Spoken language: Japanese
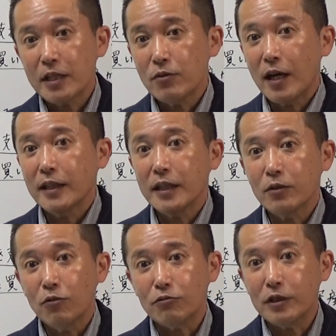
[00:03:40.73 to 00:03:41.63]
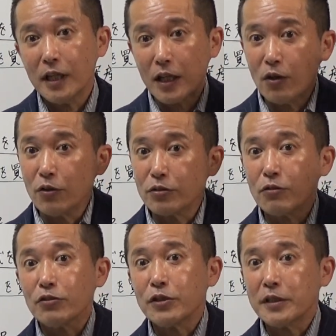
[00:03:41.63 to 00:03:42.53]
での間の売り上げを予
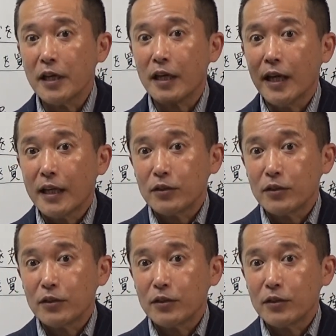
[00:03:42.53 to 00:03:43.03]
測して